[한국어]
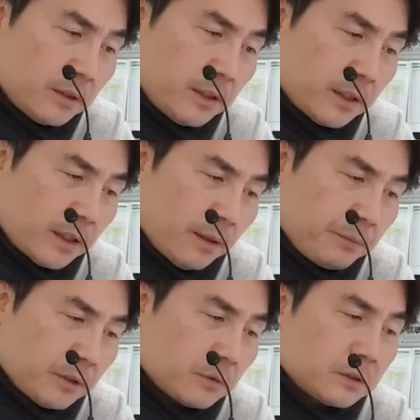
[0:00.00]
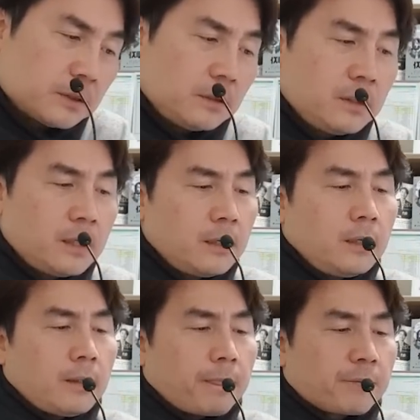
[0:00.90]
현대 캐피코 등
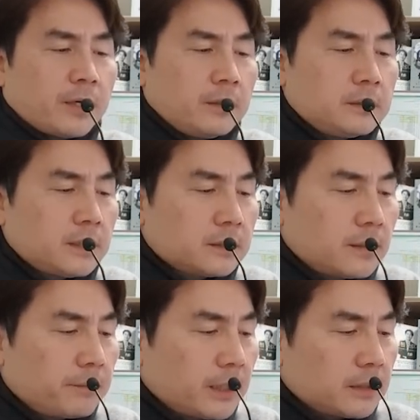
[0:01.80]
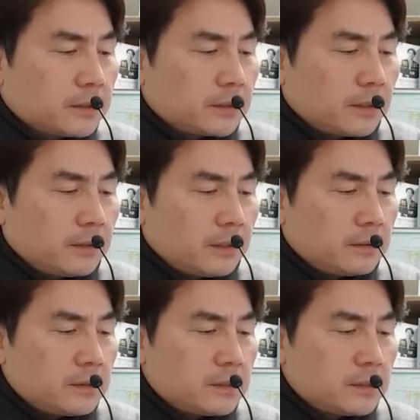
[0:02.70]
계열사 사명에서
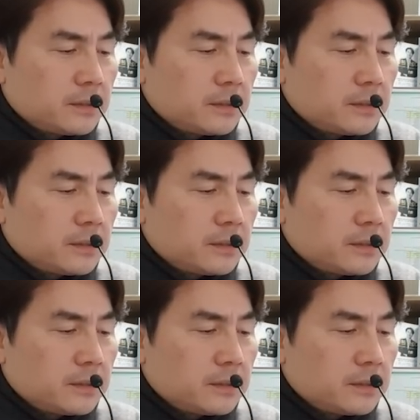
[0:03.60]
현대를